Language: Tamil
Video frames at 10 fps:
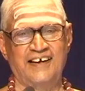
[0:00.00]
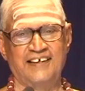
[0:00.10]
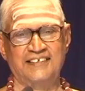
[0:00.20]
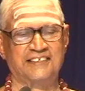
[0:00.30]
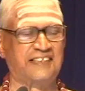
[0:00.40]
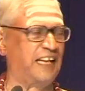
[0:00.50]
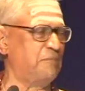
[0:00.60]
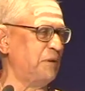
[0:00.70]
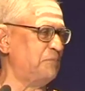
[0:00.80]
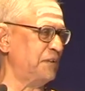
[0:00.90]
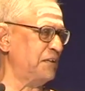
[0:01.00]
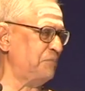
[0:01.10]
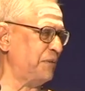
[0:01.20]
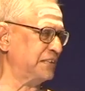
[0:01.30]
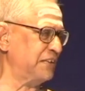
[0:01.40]
இந்த தலைப்பை பற்றி
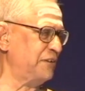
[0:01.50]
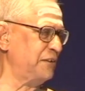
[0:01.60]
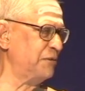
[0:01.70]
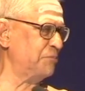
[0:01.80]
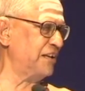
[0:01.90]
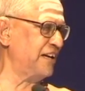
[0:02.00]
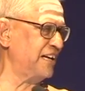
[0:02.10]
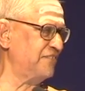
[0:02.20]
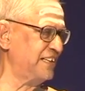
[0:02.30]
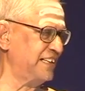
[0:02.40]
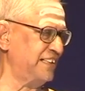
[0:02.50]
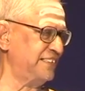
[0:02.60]
பேச வேண்டும் என்பதாக அவர்கள்